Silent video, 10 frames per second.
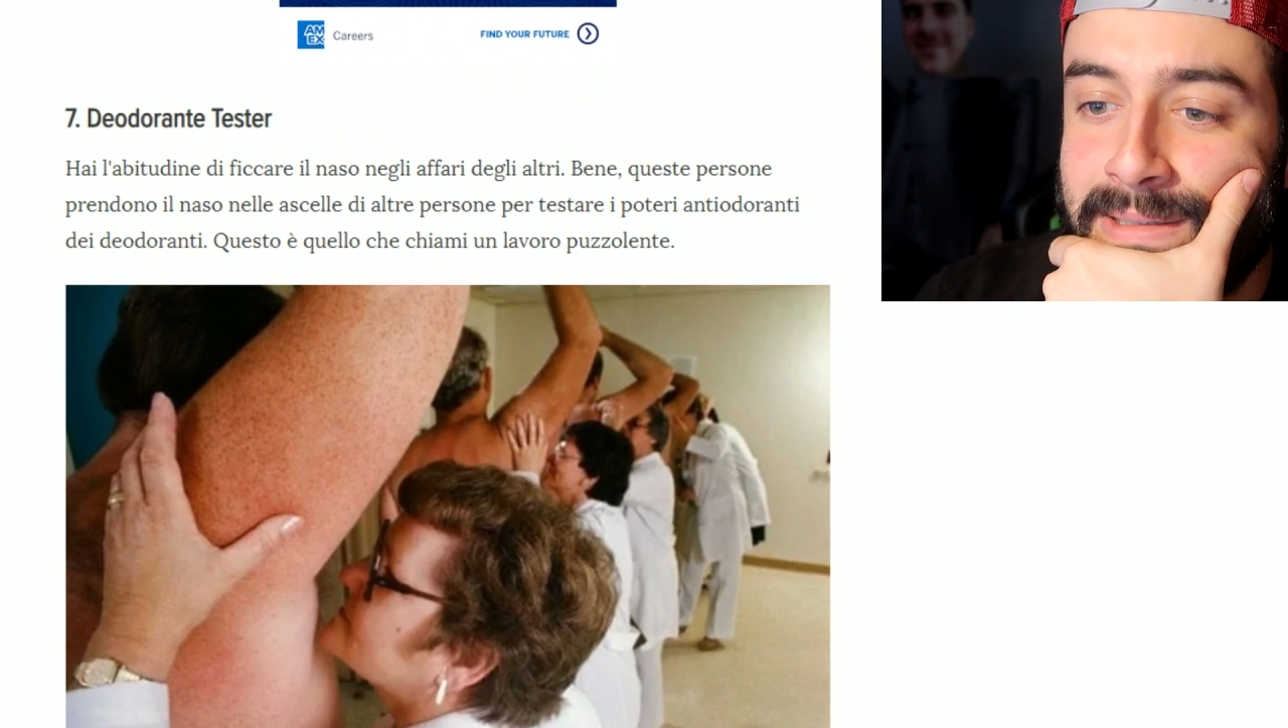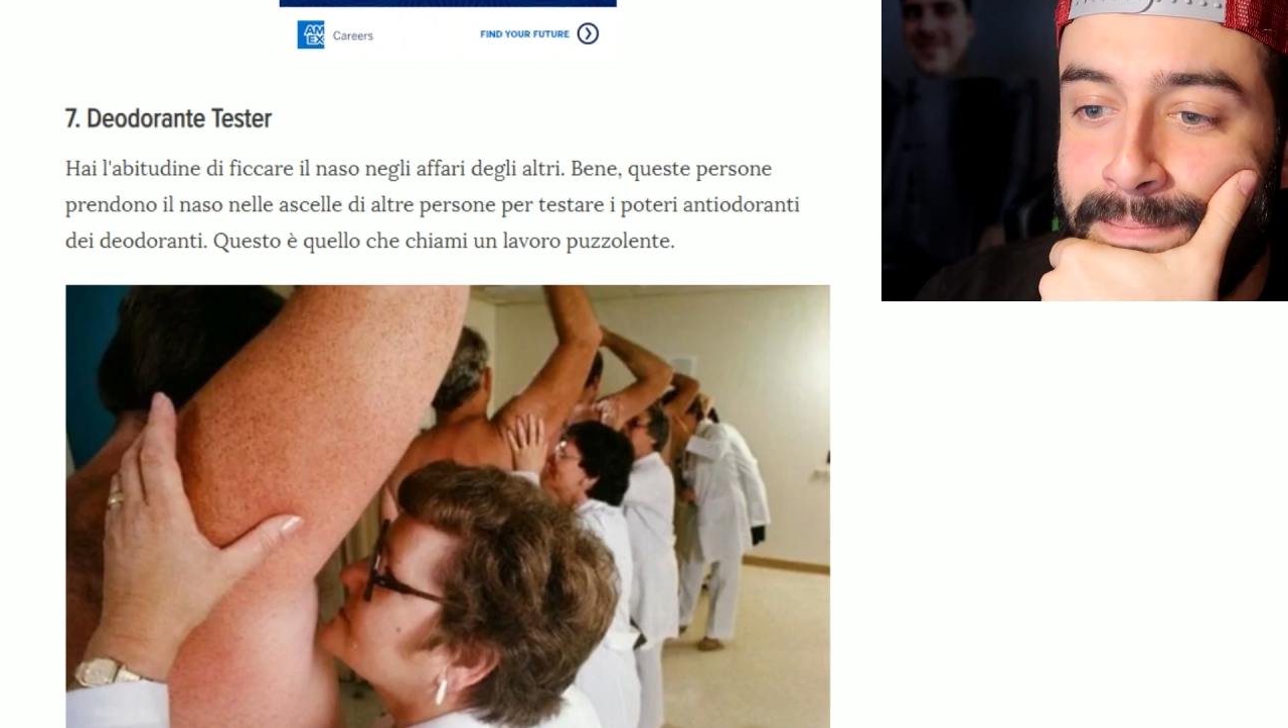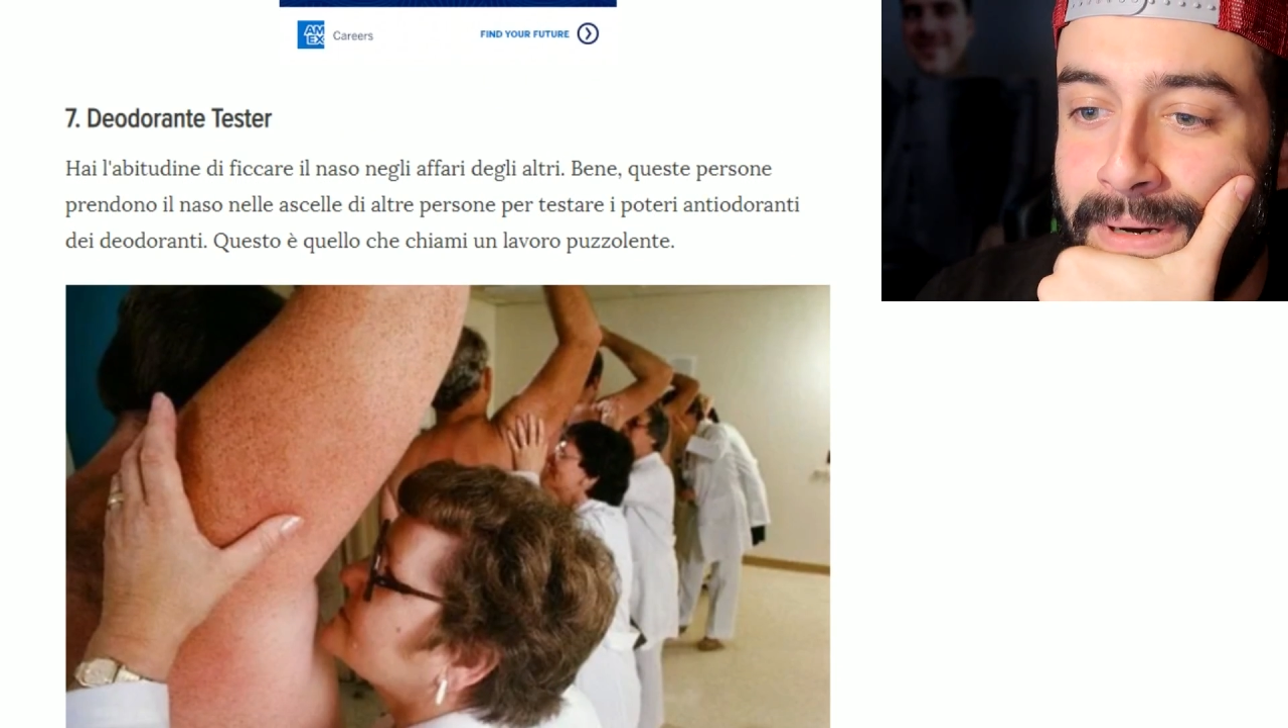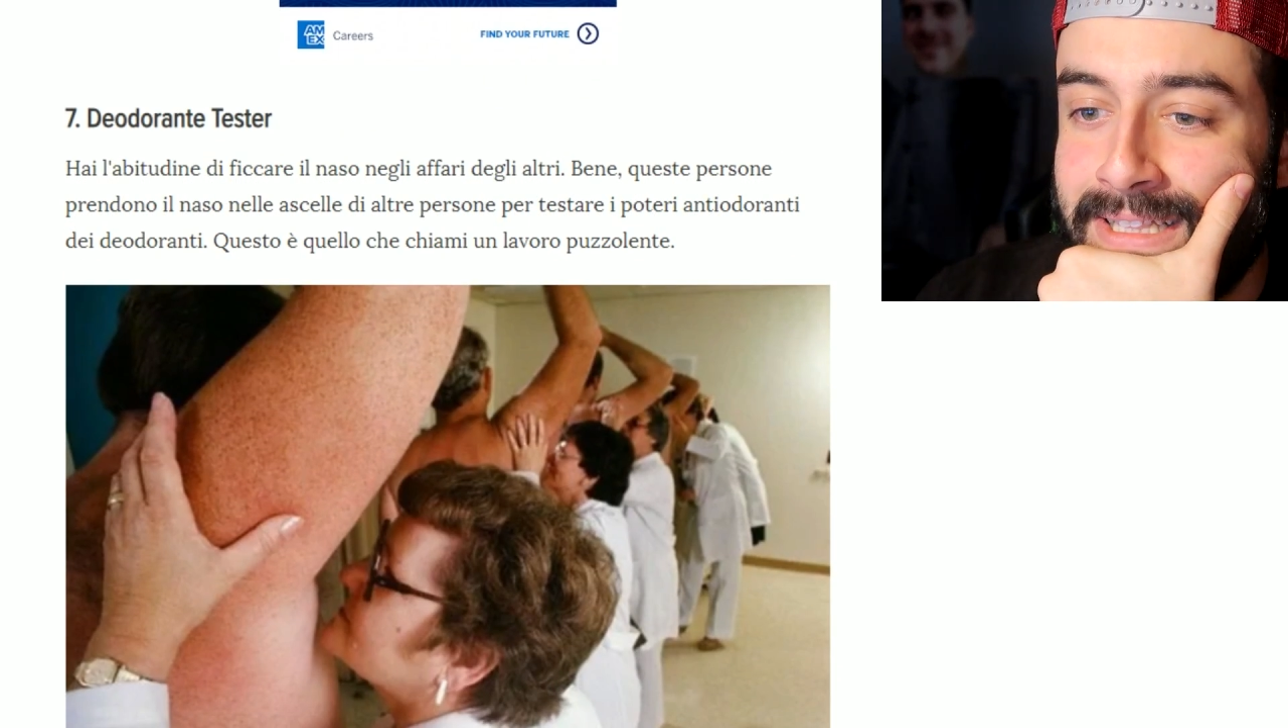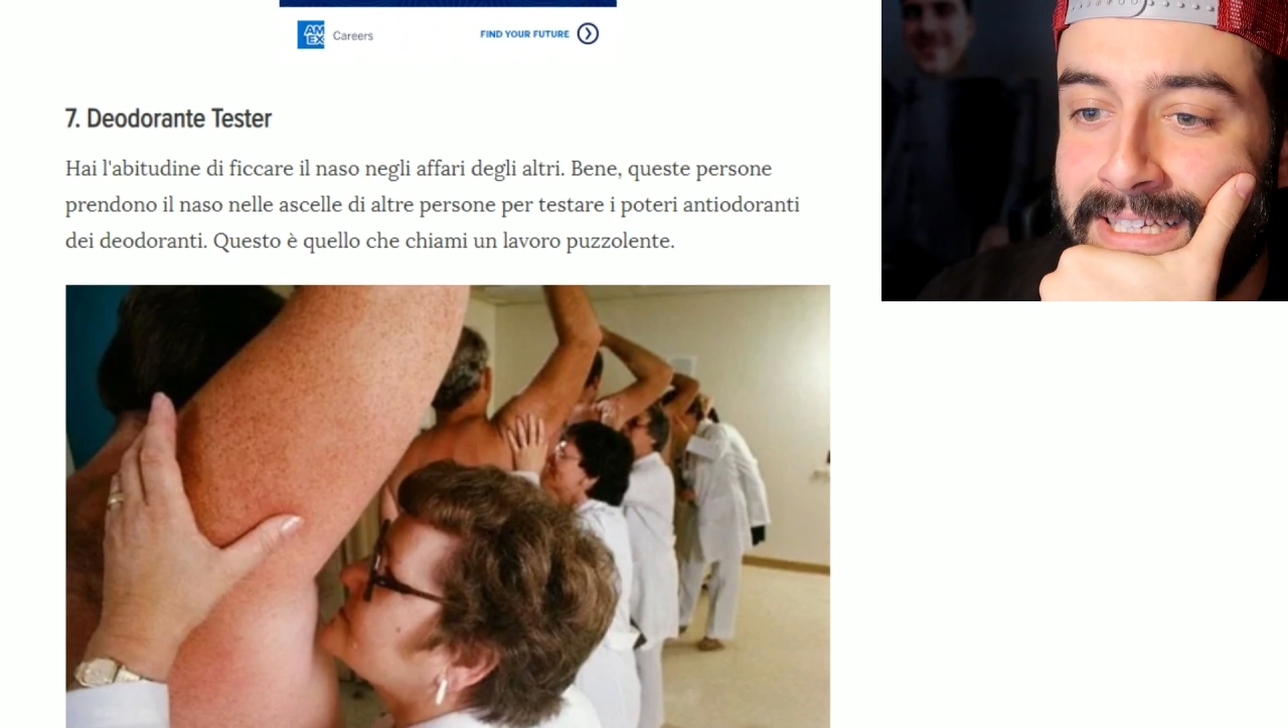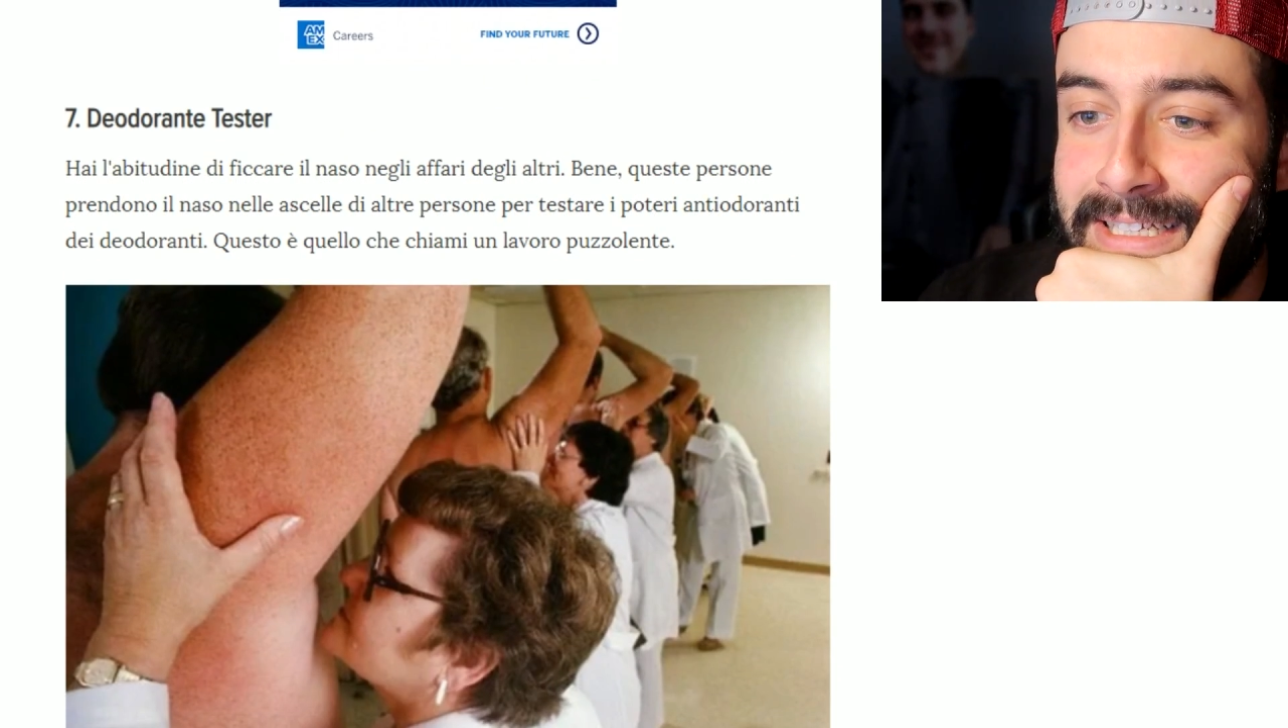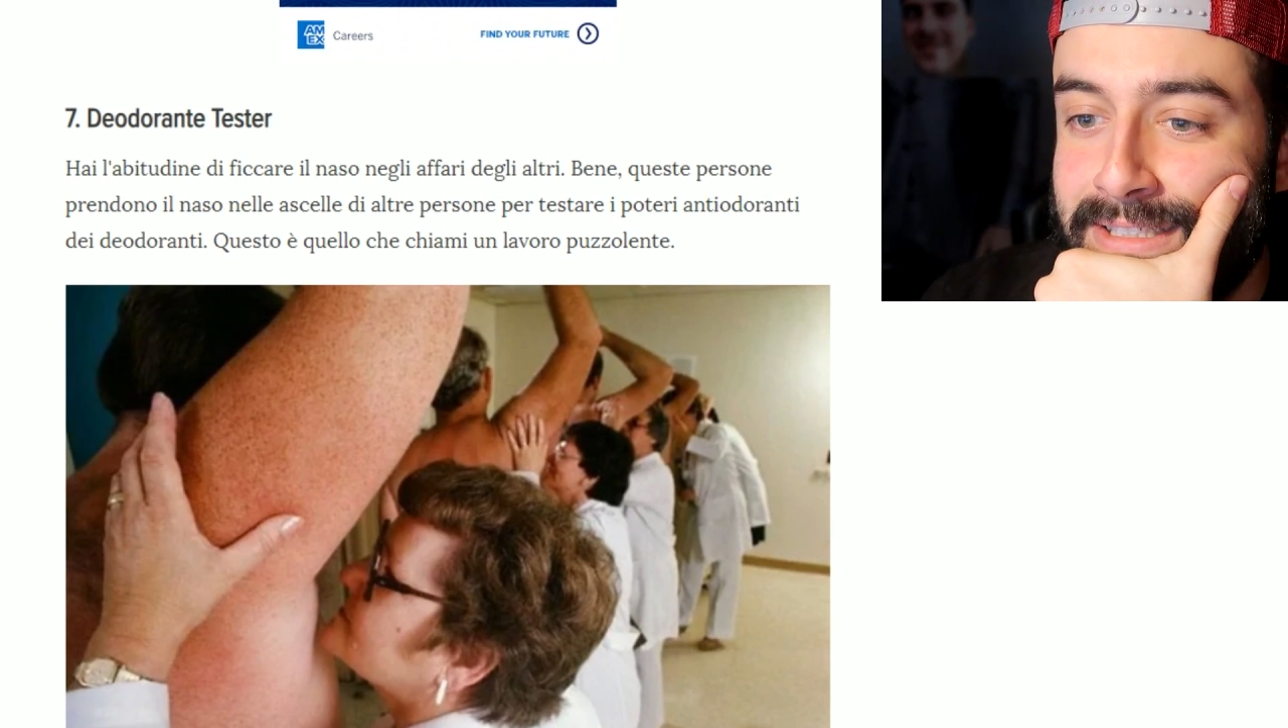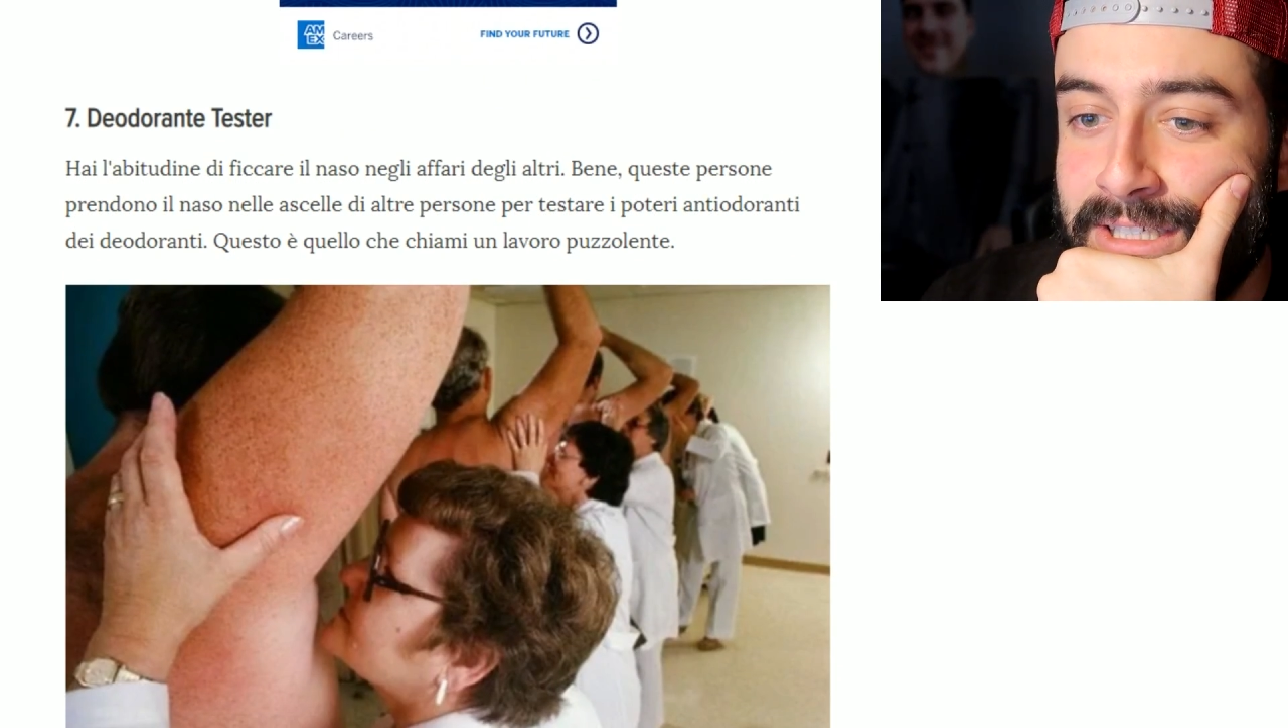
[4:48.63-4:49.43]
simpatiche